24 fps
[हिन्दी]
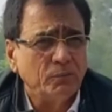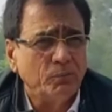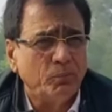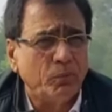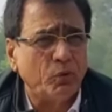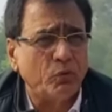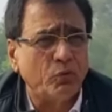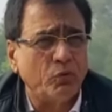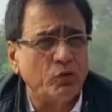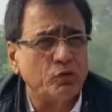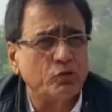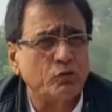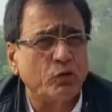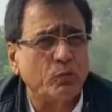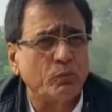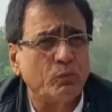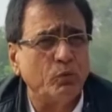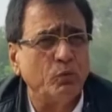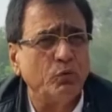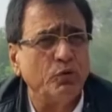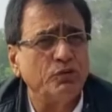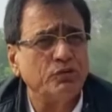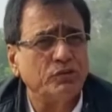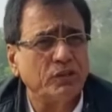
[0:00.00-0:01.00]
भुवनेश्वर
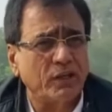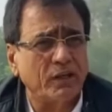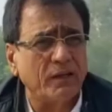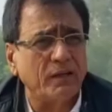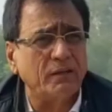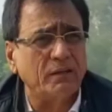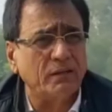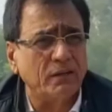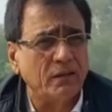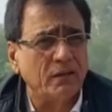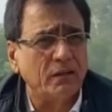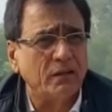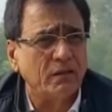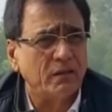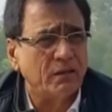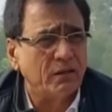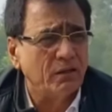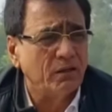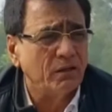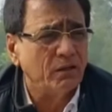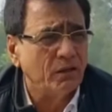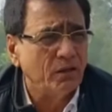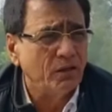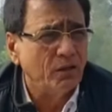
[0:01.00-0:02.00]
में उड़ीसा के
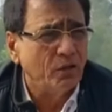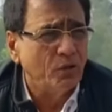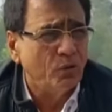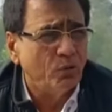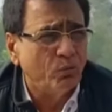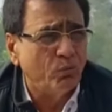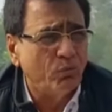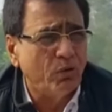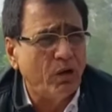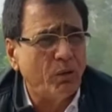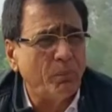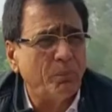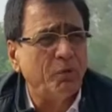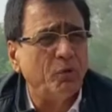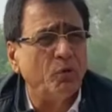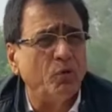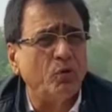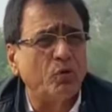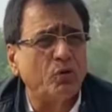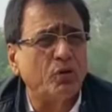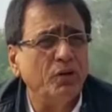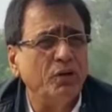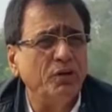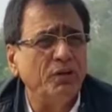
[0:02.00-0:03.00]
अंदर वहाँ पे
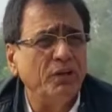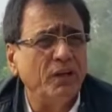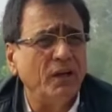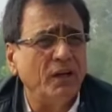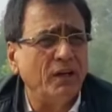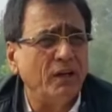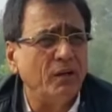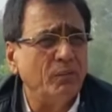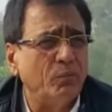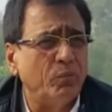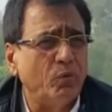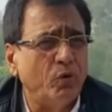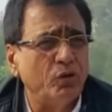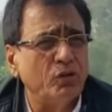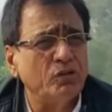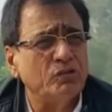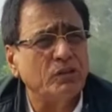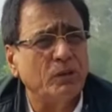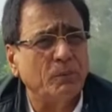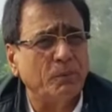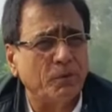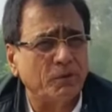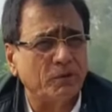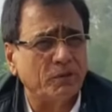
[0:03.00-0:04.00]
हॉकी इंडिया ने बहुत
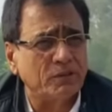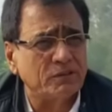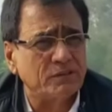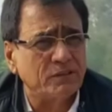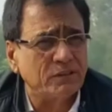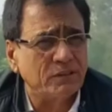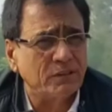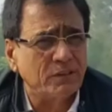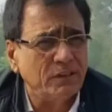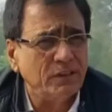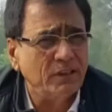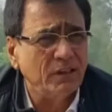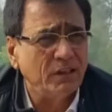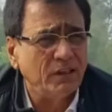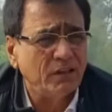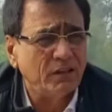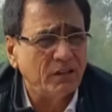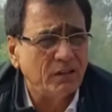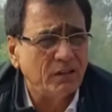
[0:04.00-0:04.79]
अच्छा प्रदर्शन किया